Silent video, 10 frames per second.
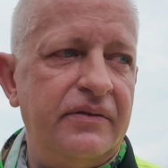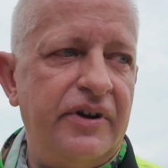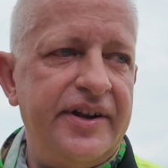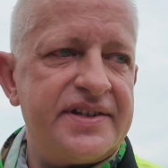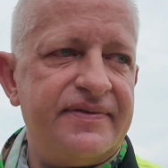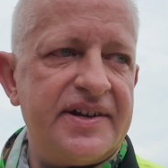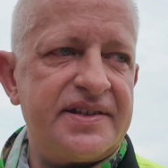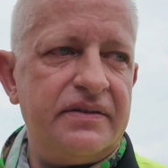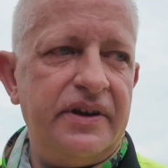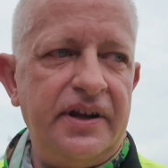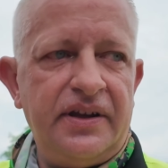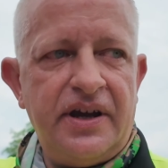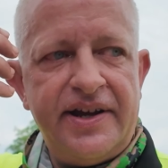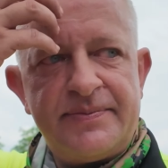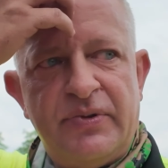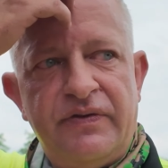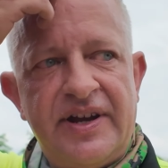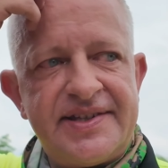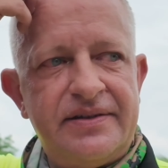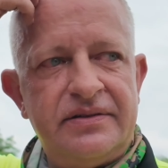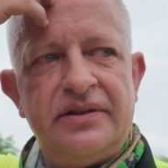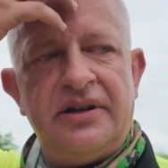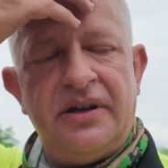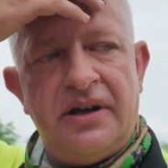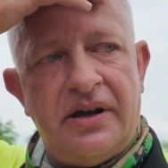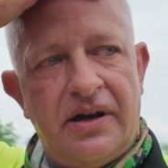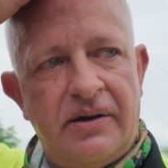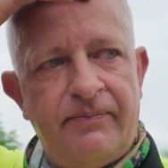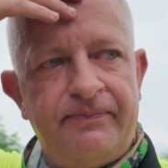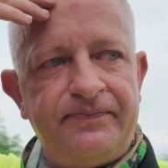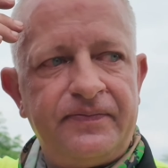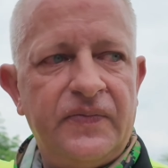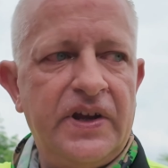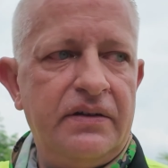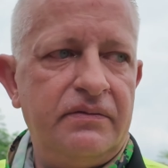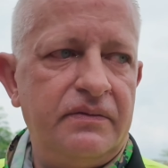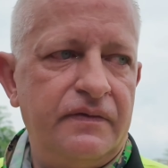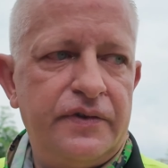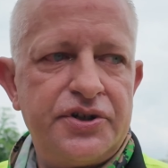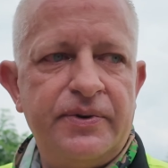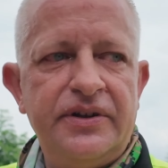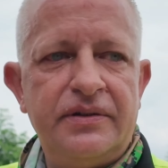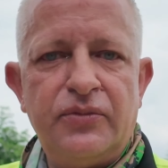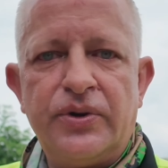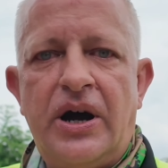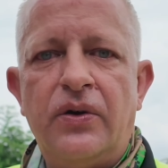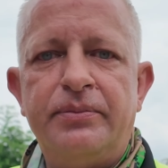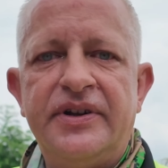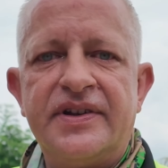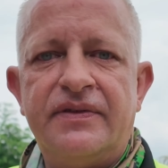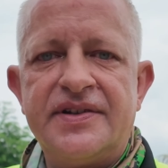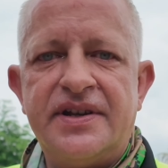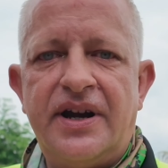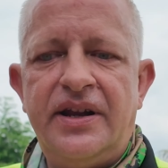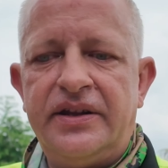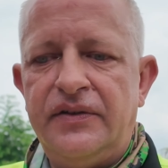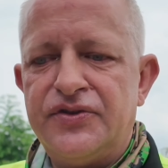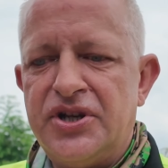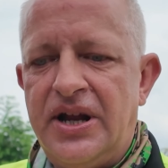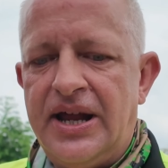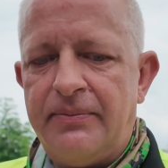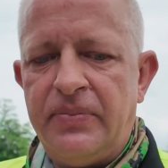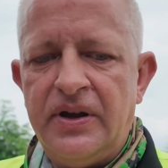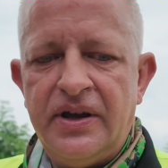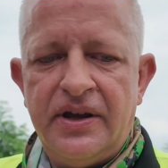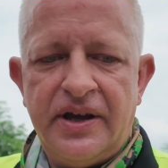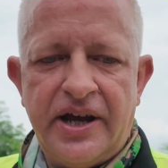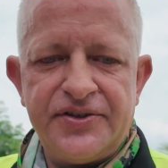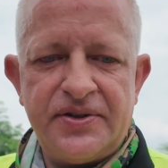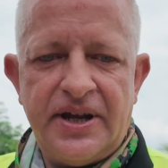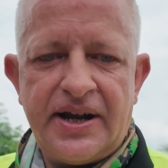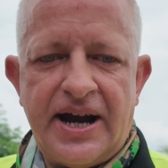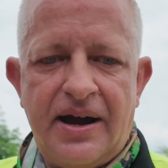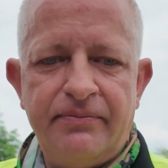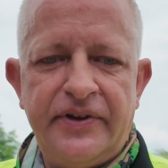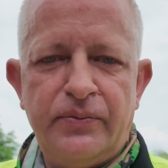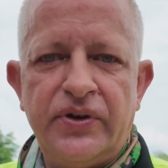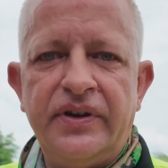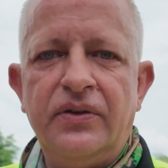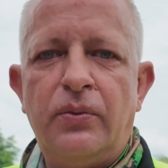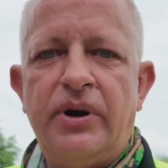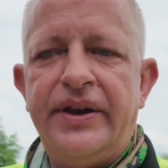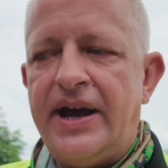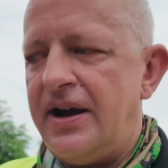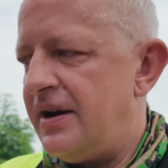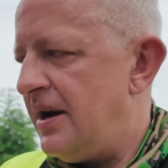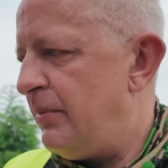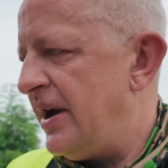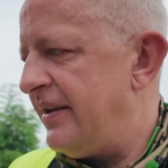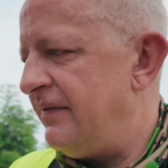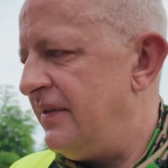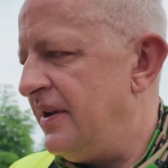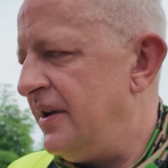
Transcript: weil das Wasser, wenn ich da jetzt bewässere, ähm, dann verschwindet oder haut mir das Wasser relativ schnell ab. Also der Graben, den muss ich nochmal nacharbeiten.